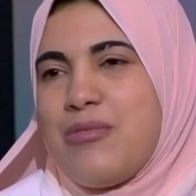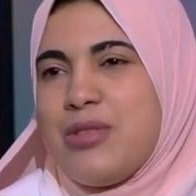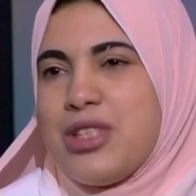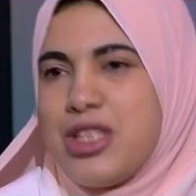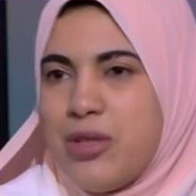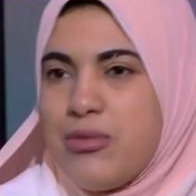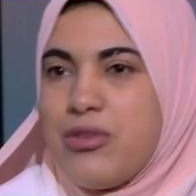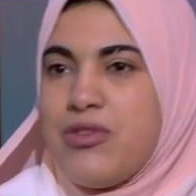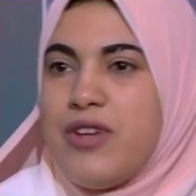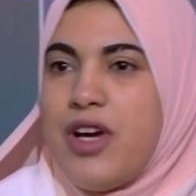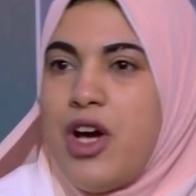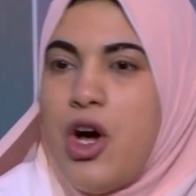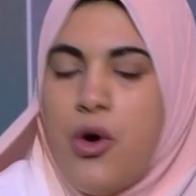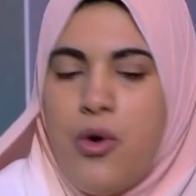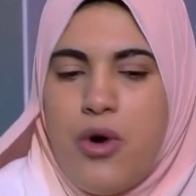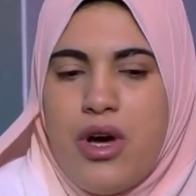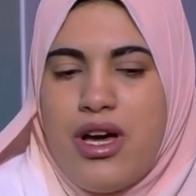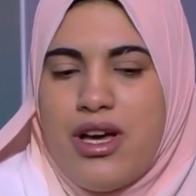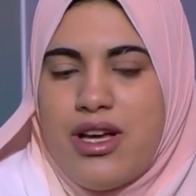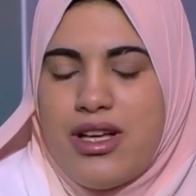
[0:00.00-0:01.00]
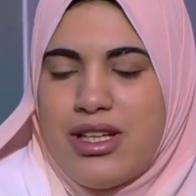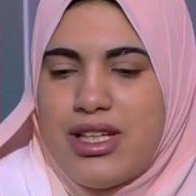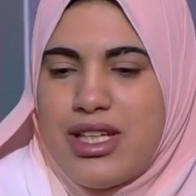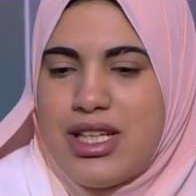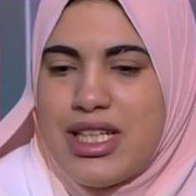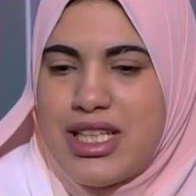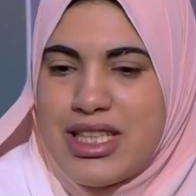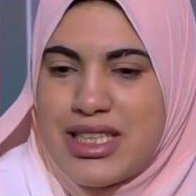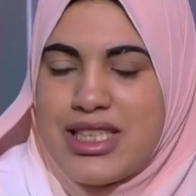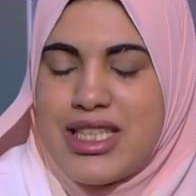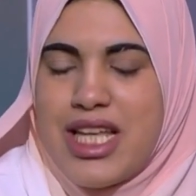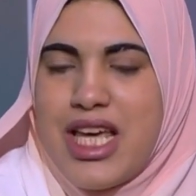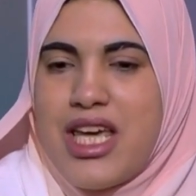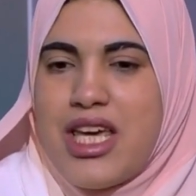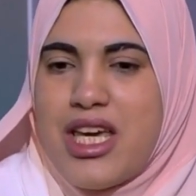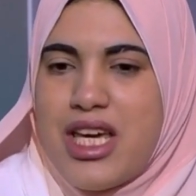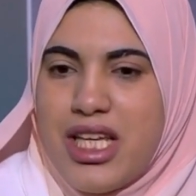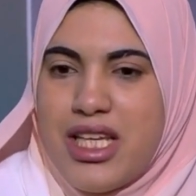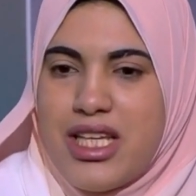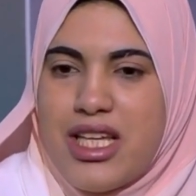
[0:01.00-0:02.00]
بالظبط فهو ازاي
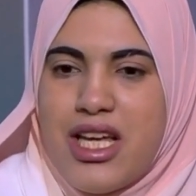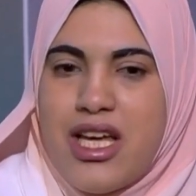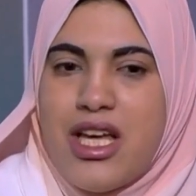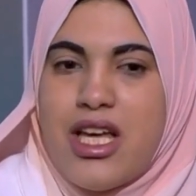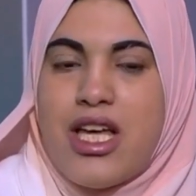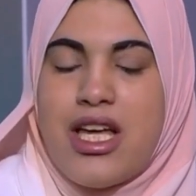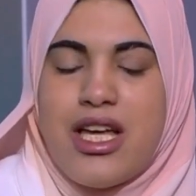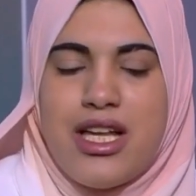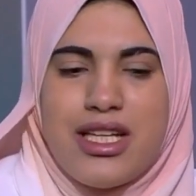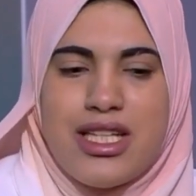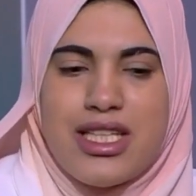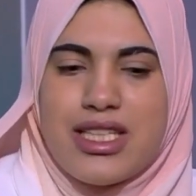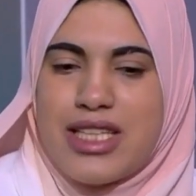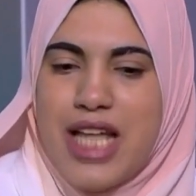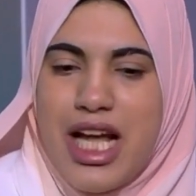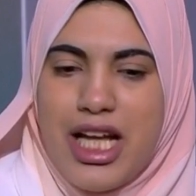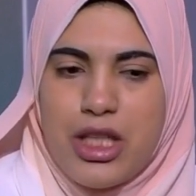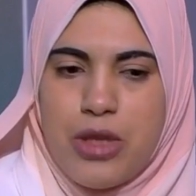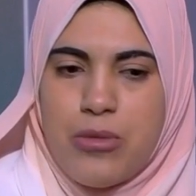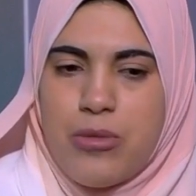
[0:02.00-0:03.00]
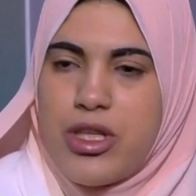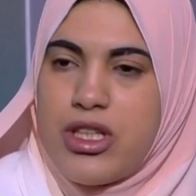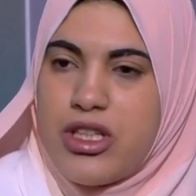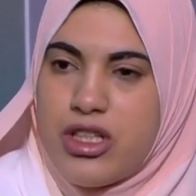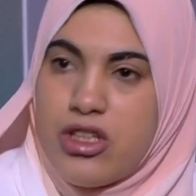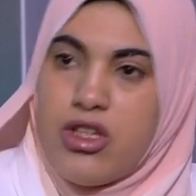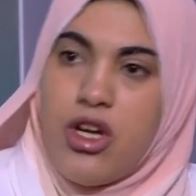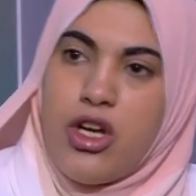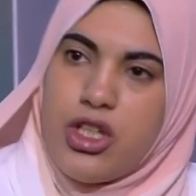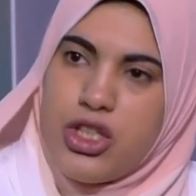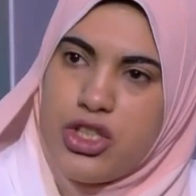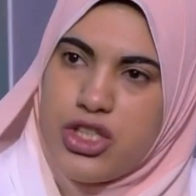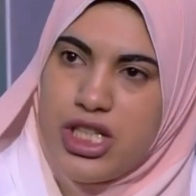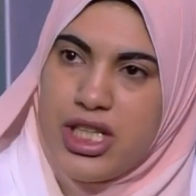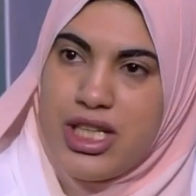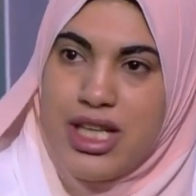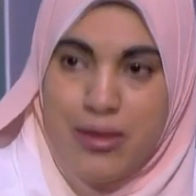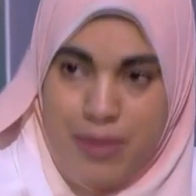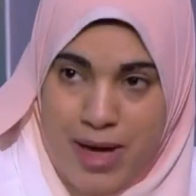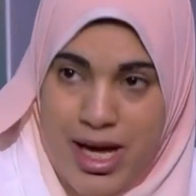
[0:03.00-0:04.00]
احنا نستخدم التكنولوجي
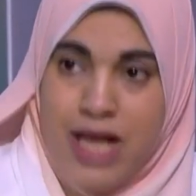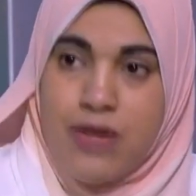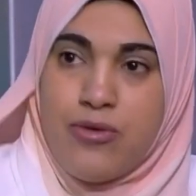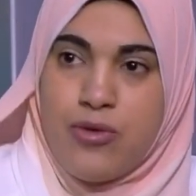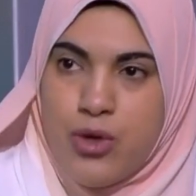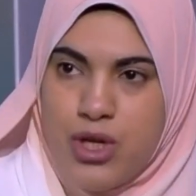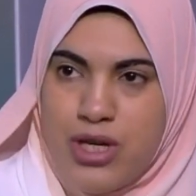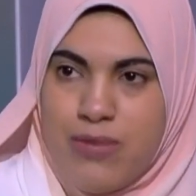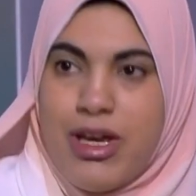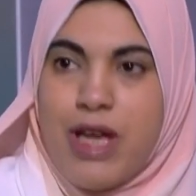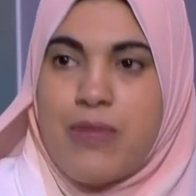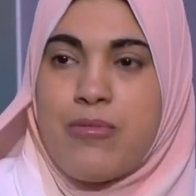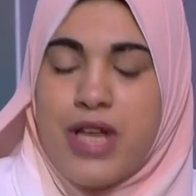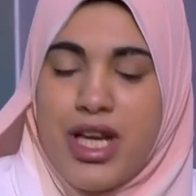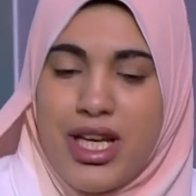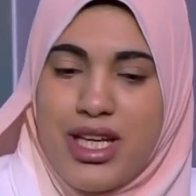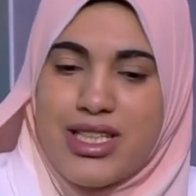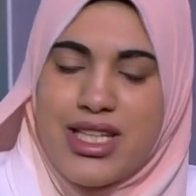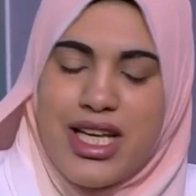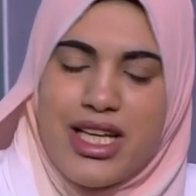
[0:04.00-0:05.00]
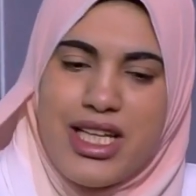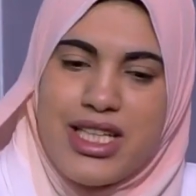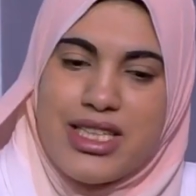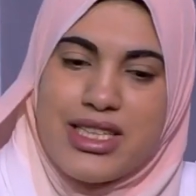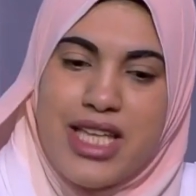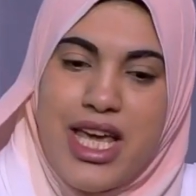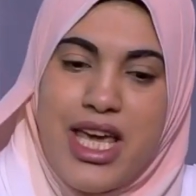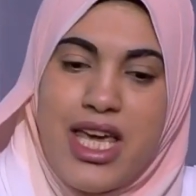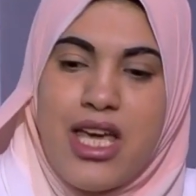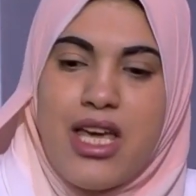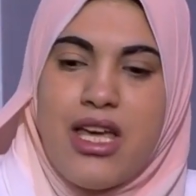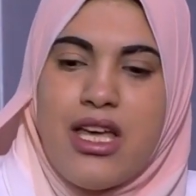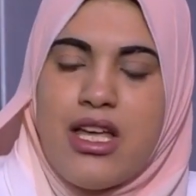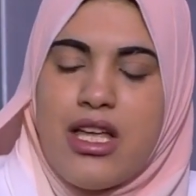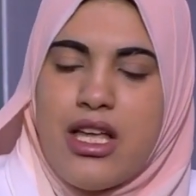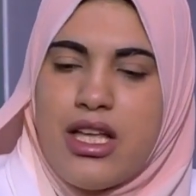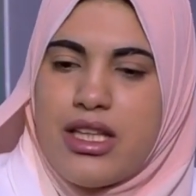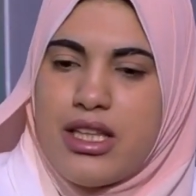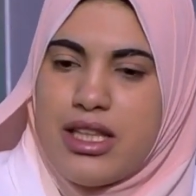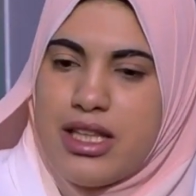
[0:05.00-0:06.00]
ده بقى الفورم كان مركز عليه ازاي
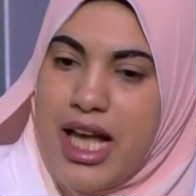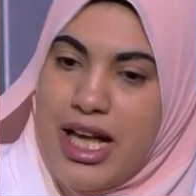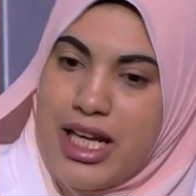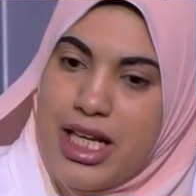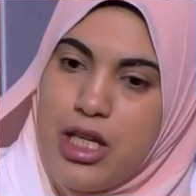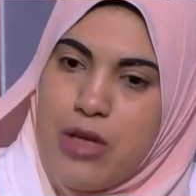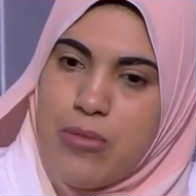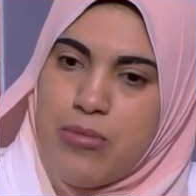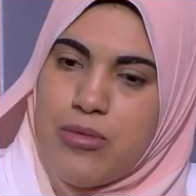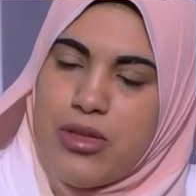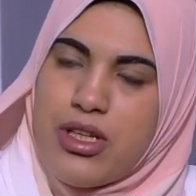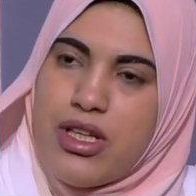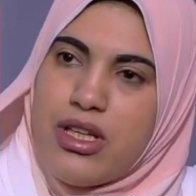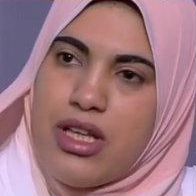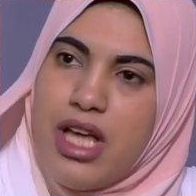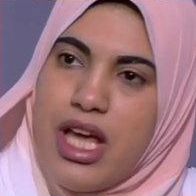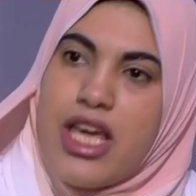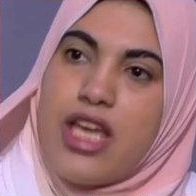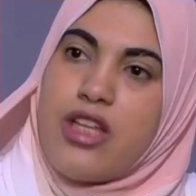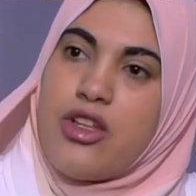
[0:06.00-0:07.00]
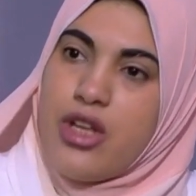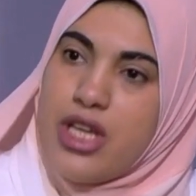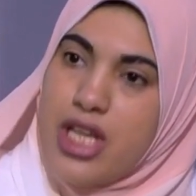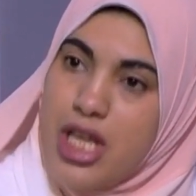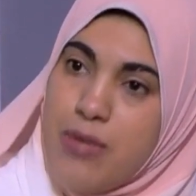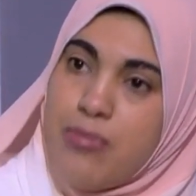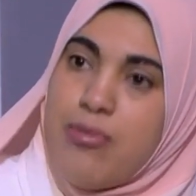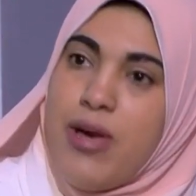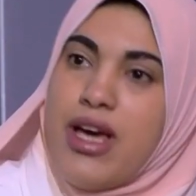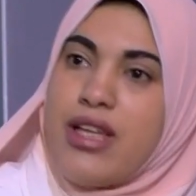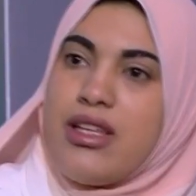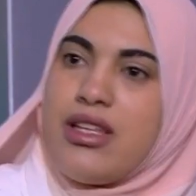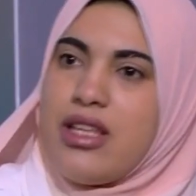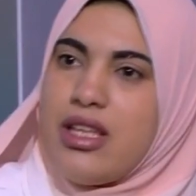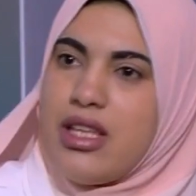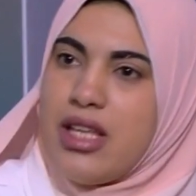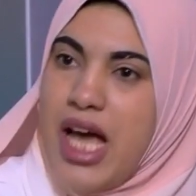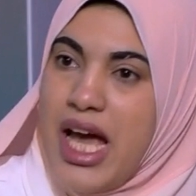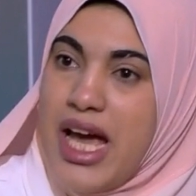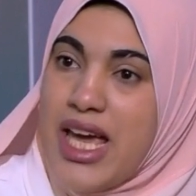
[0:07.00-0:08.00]
تعليم هيقدر يمباكت
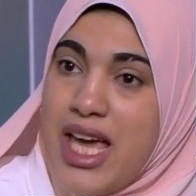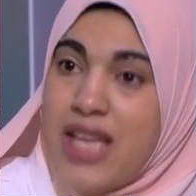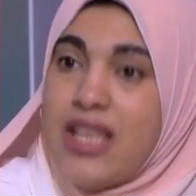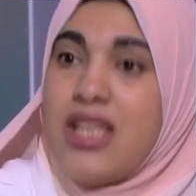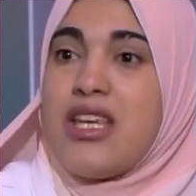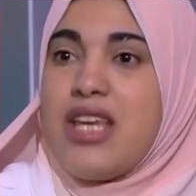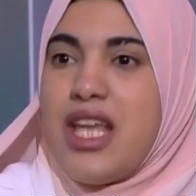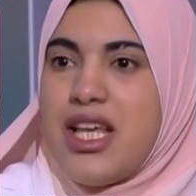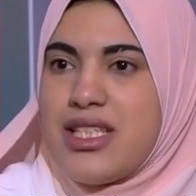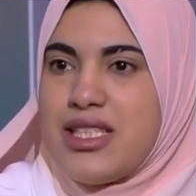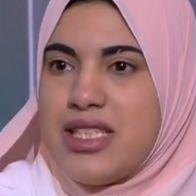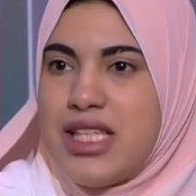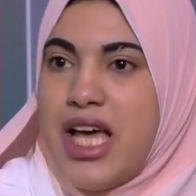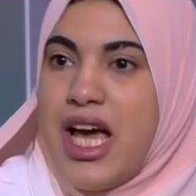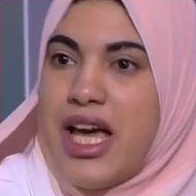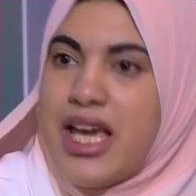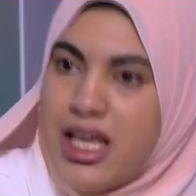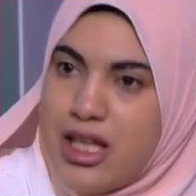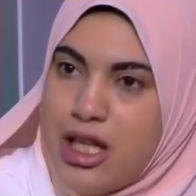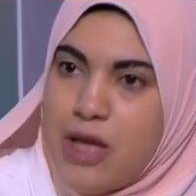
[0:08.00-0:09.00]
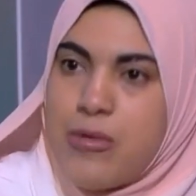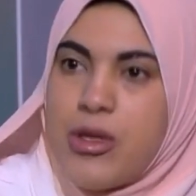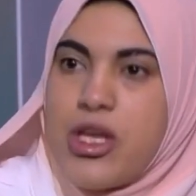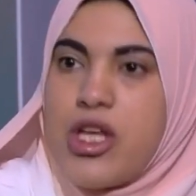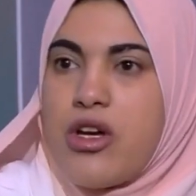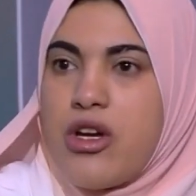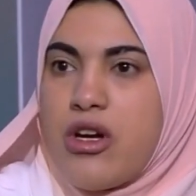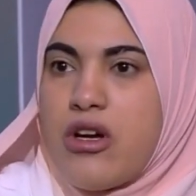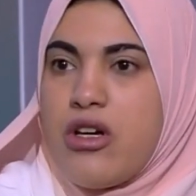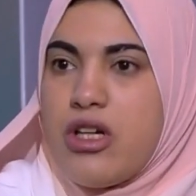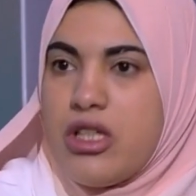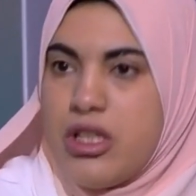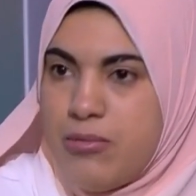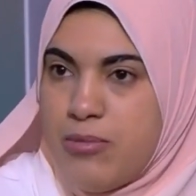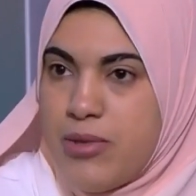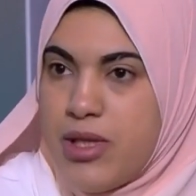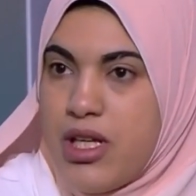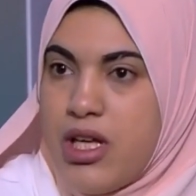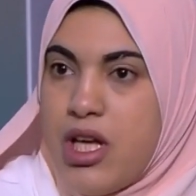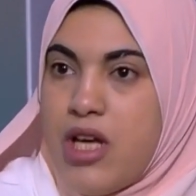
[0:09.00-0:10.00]
حياه الناس دي حياه المليار القادم
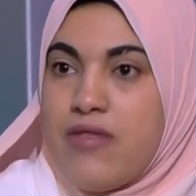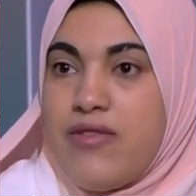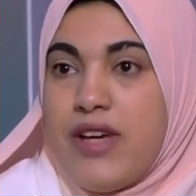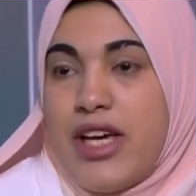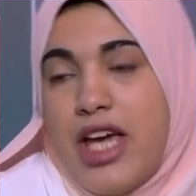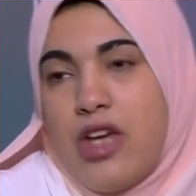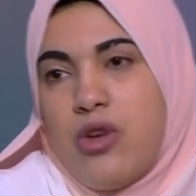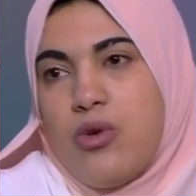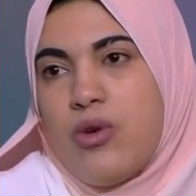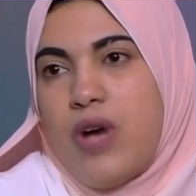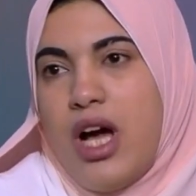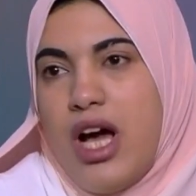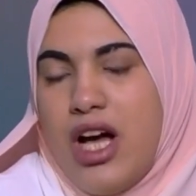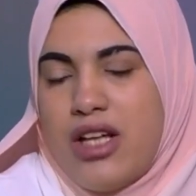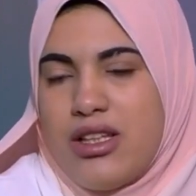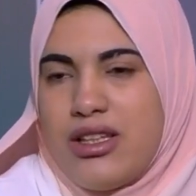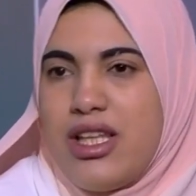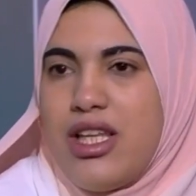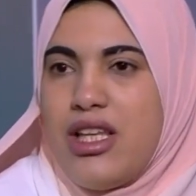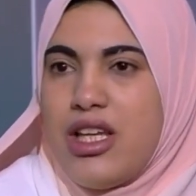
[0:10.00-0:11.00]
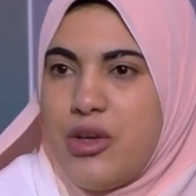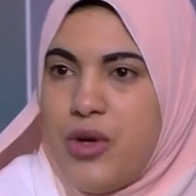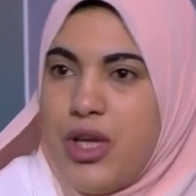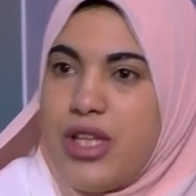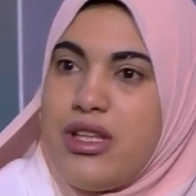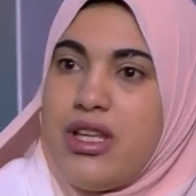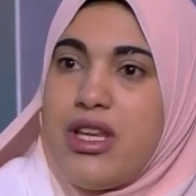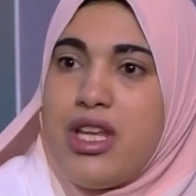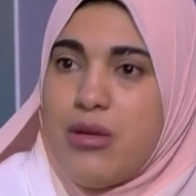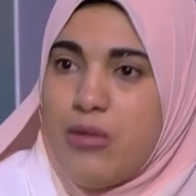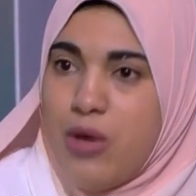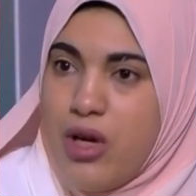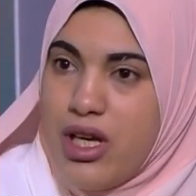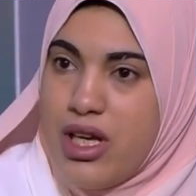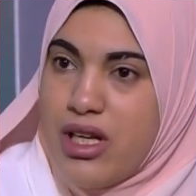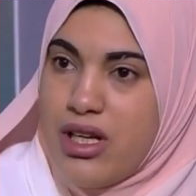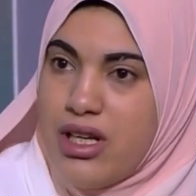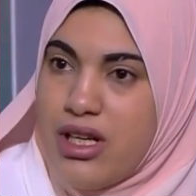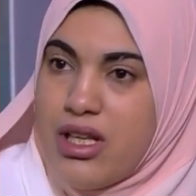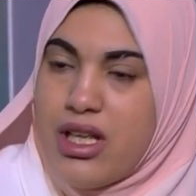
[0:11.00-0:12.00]
فكانوا حاطين كريتيريا
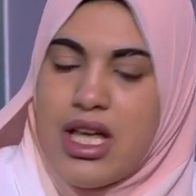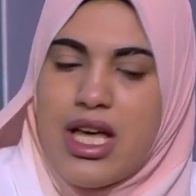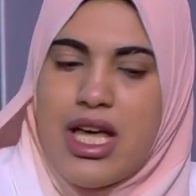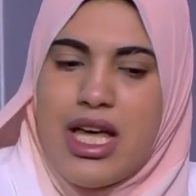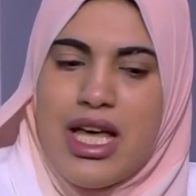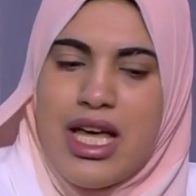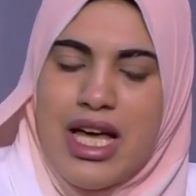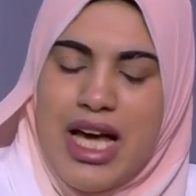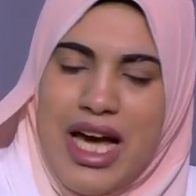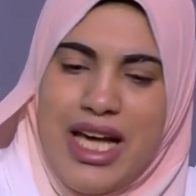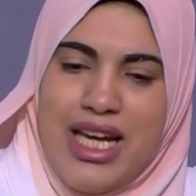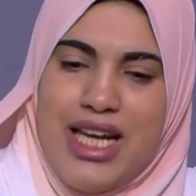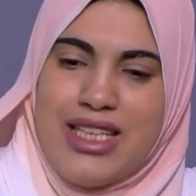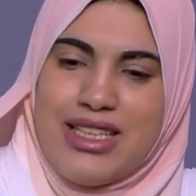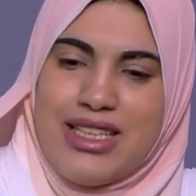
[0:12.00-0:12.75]
معينه على